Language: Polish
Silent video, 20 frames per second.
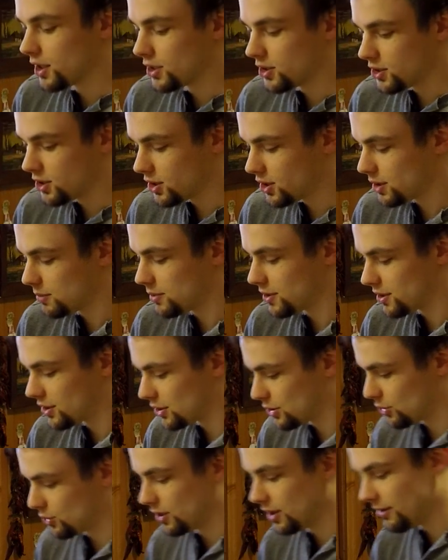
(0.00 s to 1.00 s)
niczym nie
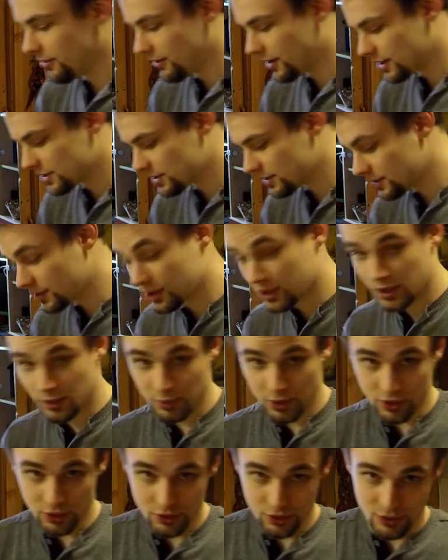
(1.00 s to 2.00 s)
struli, jeżeli
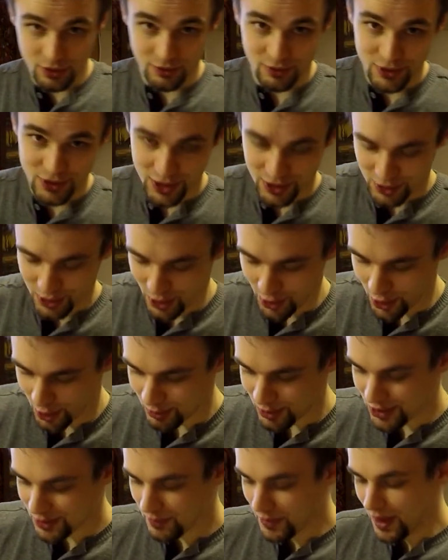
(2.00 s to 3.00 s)
by ktoś oczywiście chciał
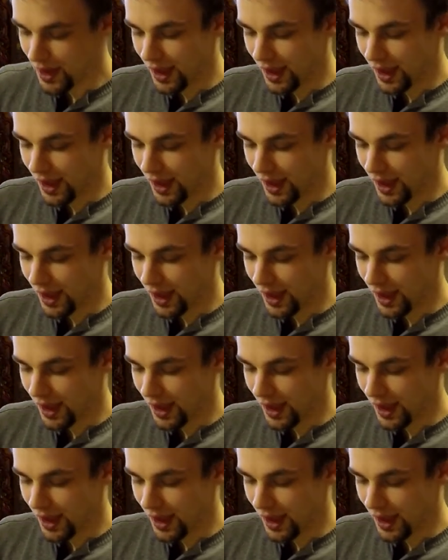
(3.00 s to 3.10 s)
robić.